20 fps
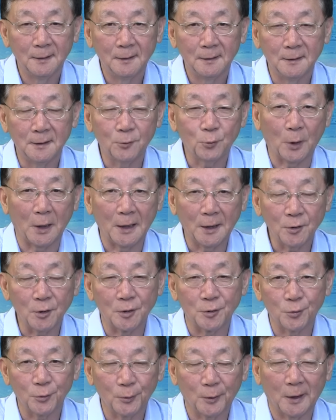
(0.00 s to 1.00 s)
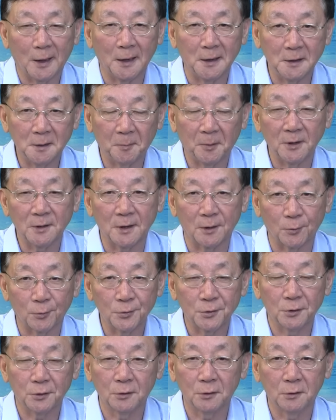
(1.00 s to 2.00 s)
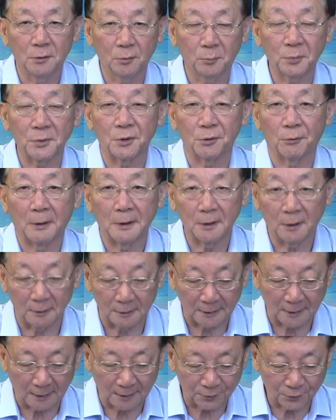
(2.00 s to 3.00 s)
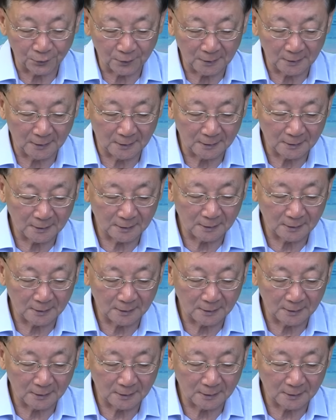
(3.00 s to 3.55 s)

你转来转去的话，人家保险公司都不喜欢要你哈。所以呢，这